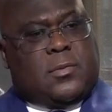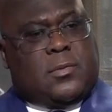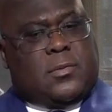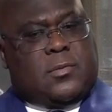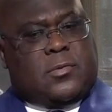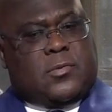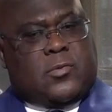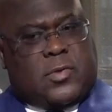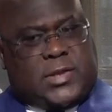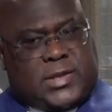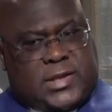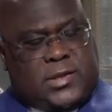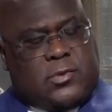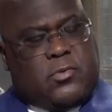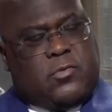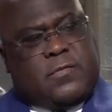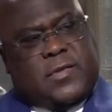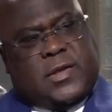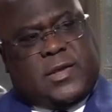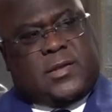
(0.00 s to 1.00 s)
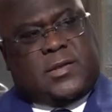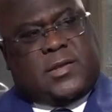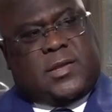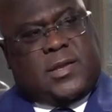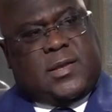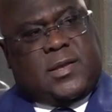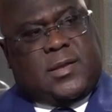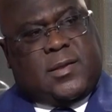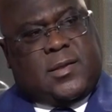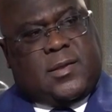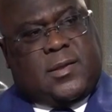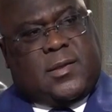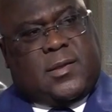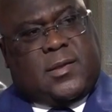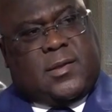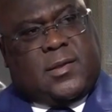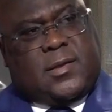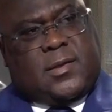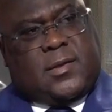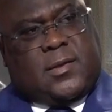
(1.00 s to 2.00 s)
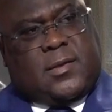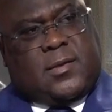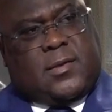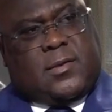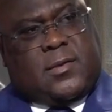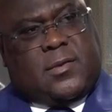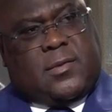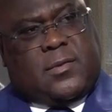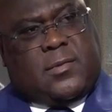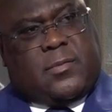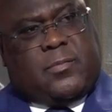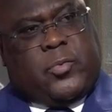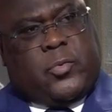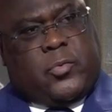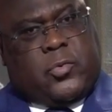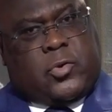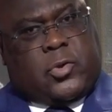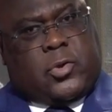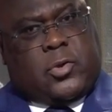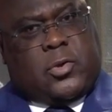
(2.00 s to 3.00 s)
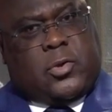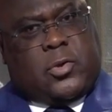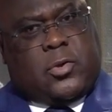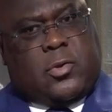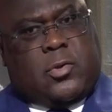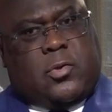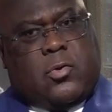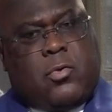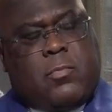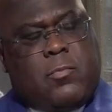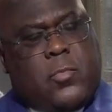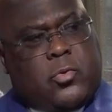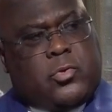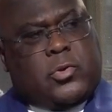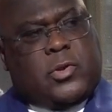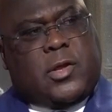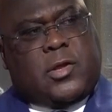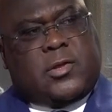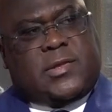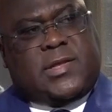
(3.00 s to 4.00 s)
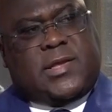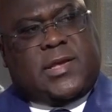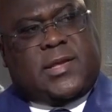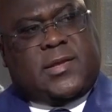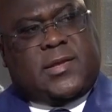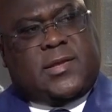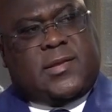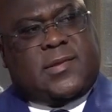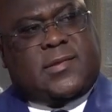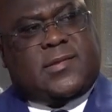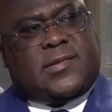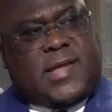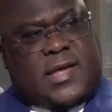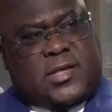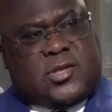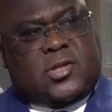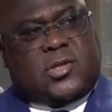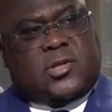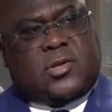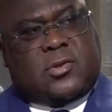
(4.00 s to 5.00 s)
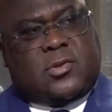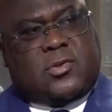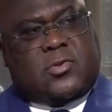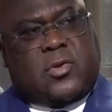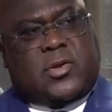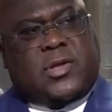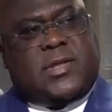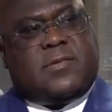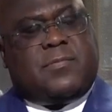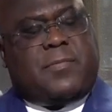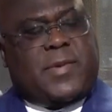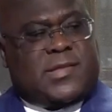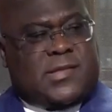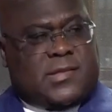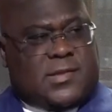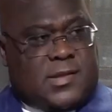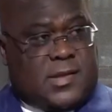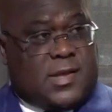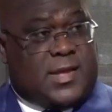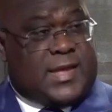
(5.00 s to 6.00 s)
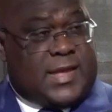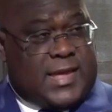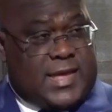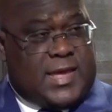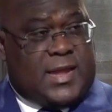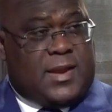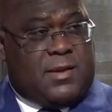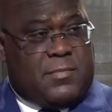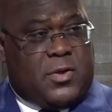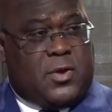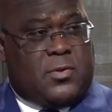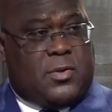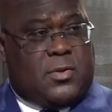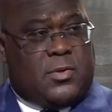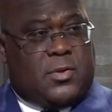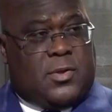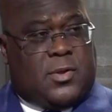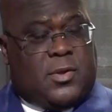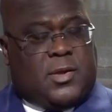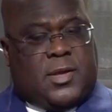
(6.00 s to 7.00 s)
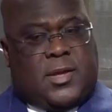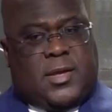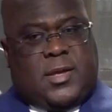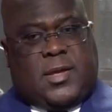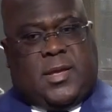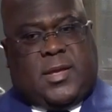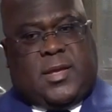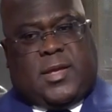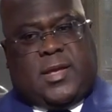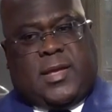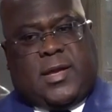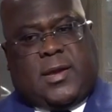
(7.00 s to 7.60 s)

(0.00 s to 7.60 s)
ce cri de vérité pour que le monde entier sache ce qui se passe réellement et